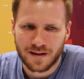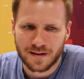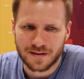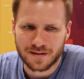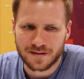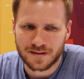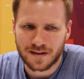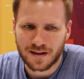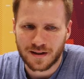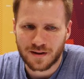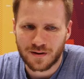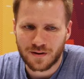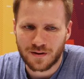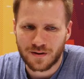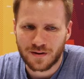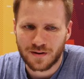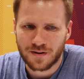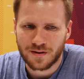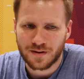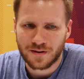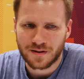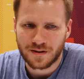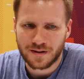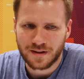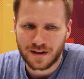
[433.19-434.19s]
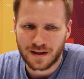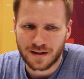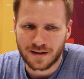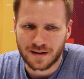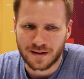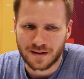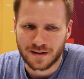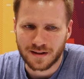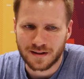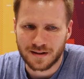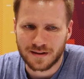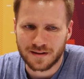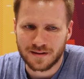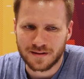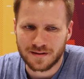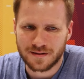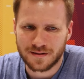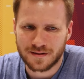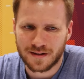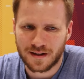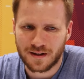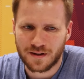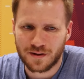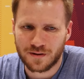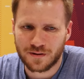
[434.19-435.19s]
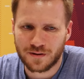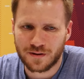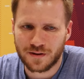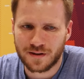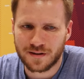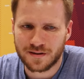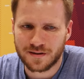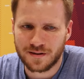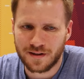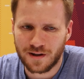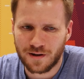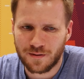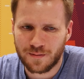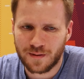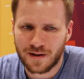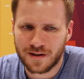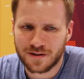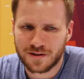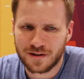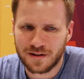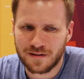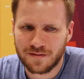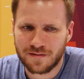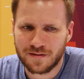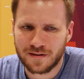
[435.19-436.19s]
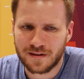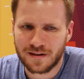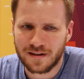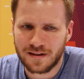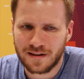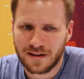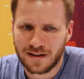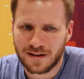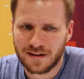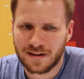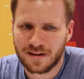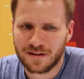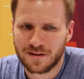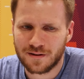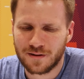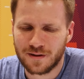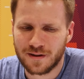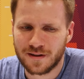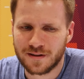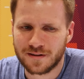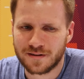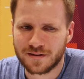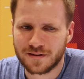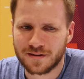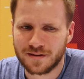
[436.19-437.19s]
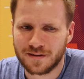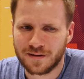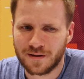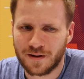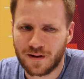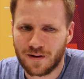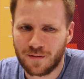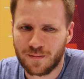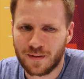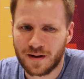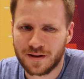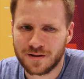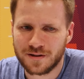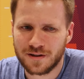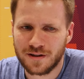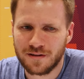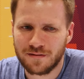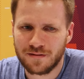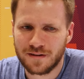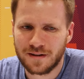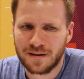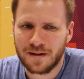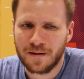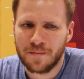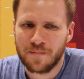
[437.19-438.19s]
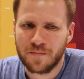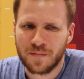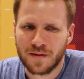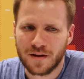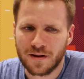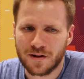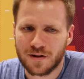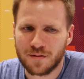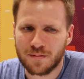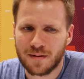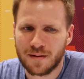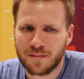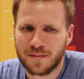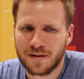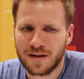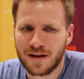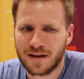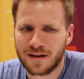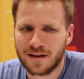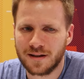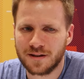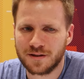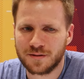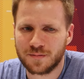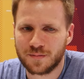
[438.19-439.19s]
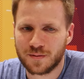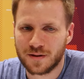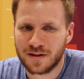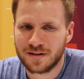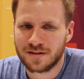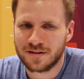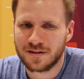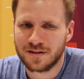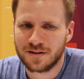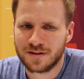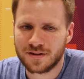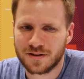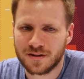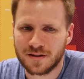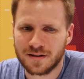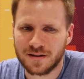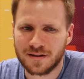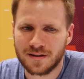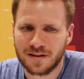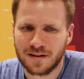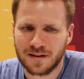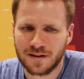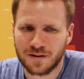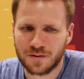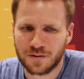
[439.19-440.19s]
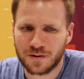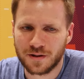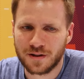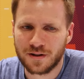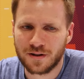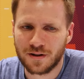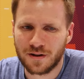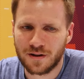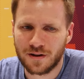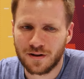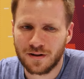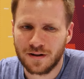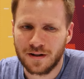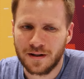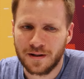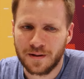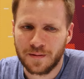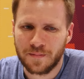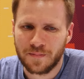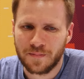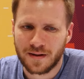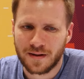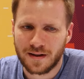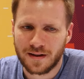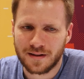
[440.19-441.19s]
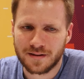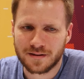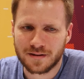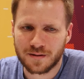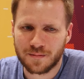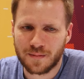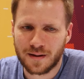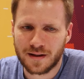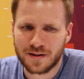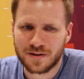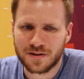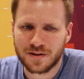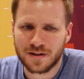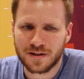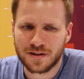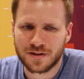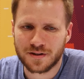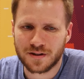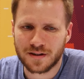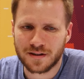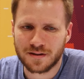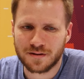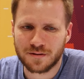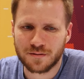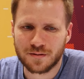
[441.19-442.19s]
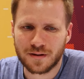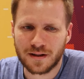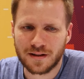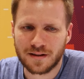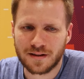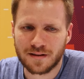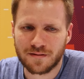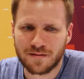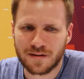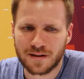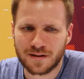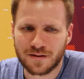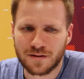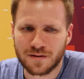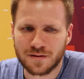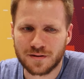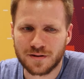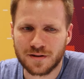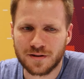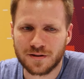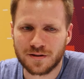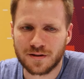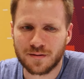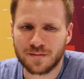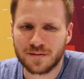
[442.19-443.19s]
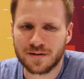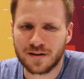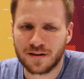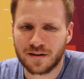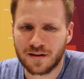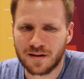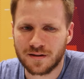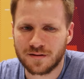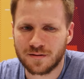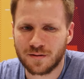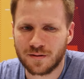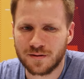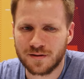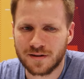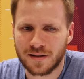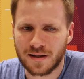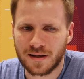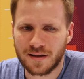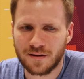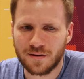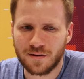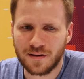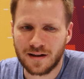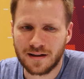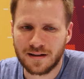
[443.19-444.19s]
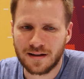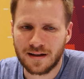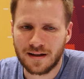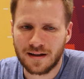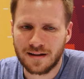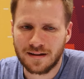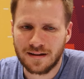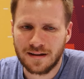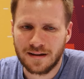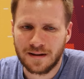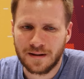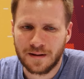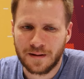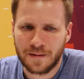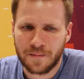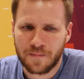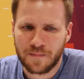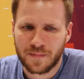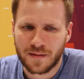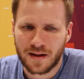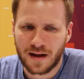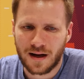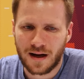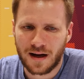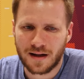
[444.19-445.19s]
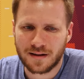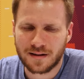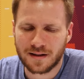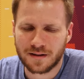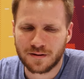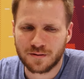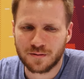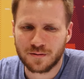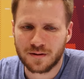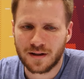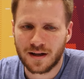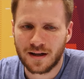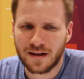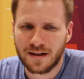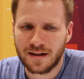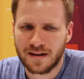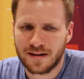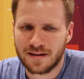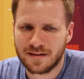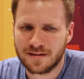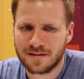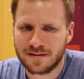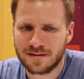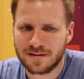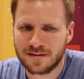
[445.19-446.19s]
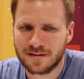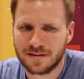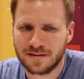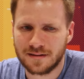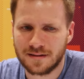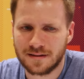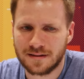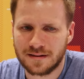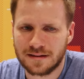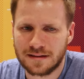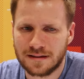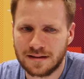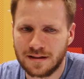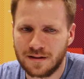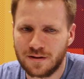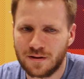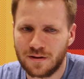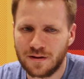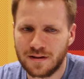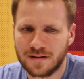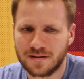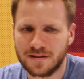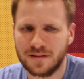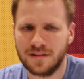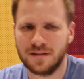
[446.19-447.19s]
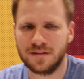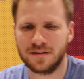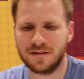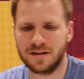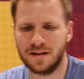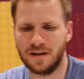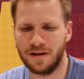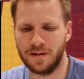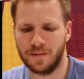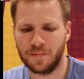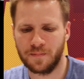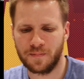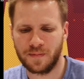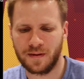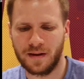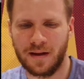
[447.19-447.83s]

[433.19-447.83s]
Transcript: 0, 1. 0 to jest nieobraźliwy, 1 to jest obraźliwy. Tu mamy jakieś precision, recall i zobaczcie, że tutaj te wartości są z zakresu od 0 do 1, a ta tutaj jest, y, recall jest niski.